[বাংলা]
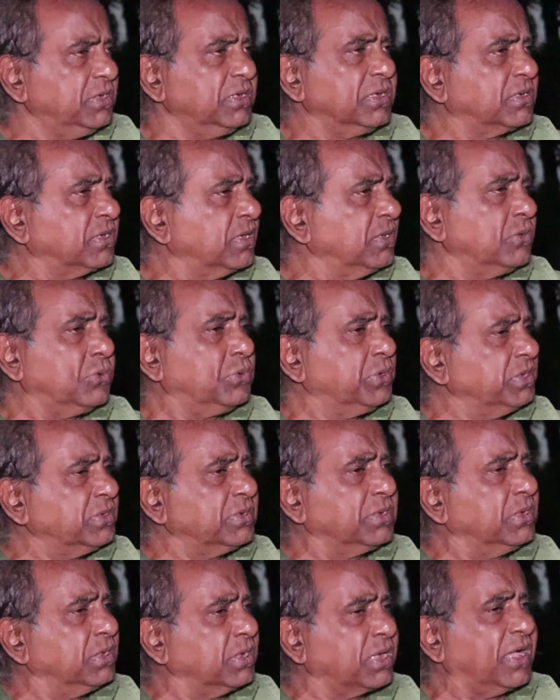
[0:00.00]
ডিরেক্টর
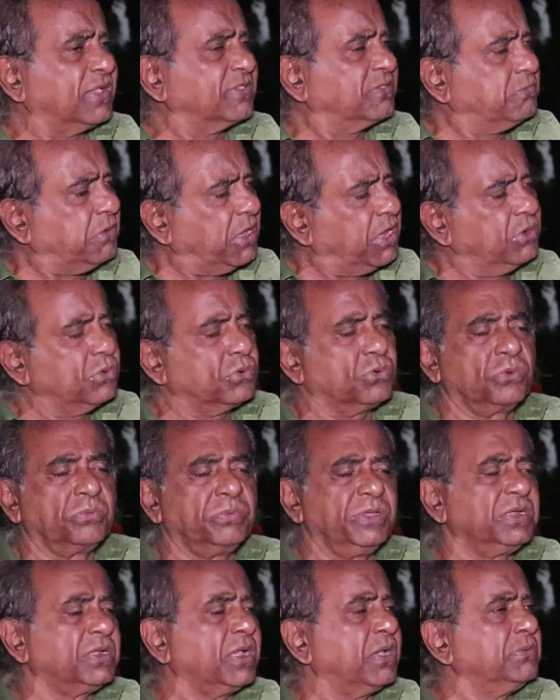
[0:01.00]
নোটেশনের কাজ ভালো
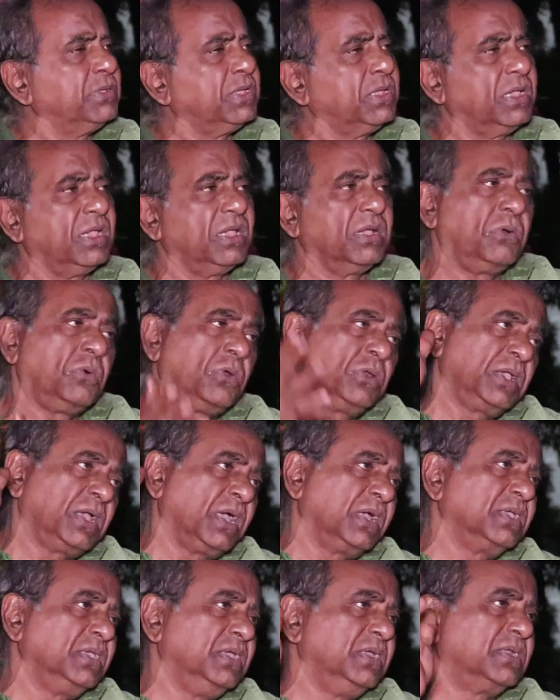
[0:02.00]
করবে এটা আমি অনেক
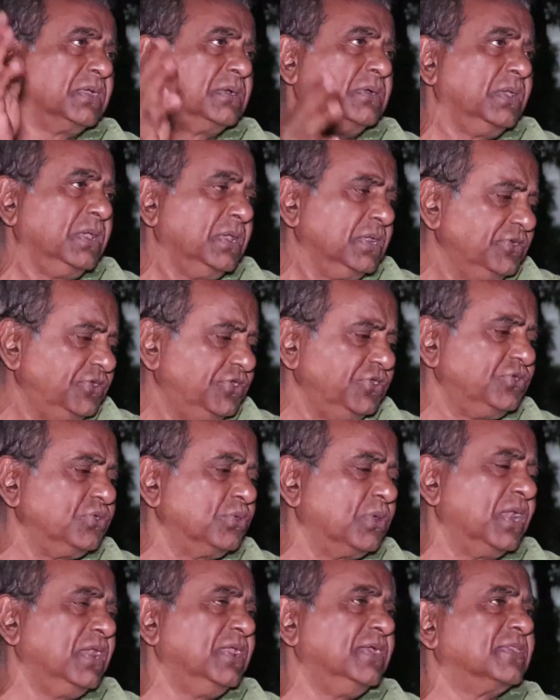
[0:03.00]
আগে এটা
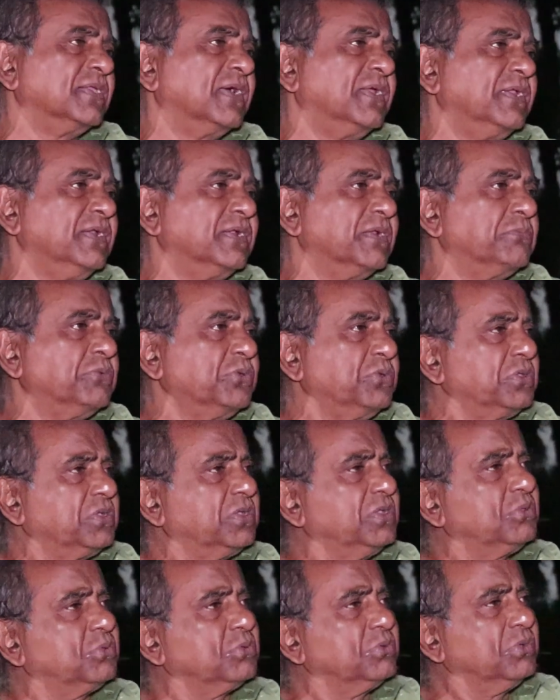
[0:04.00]
শিশুকালেই তার এটা
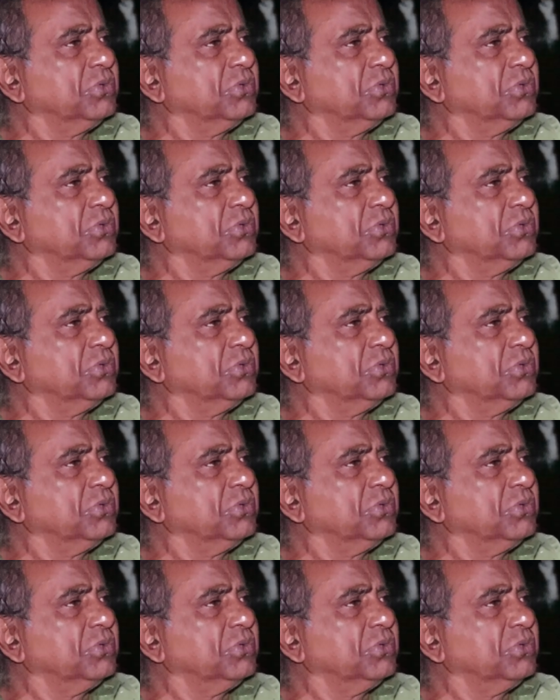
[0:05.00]
পরীক্ষিত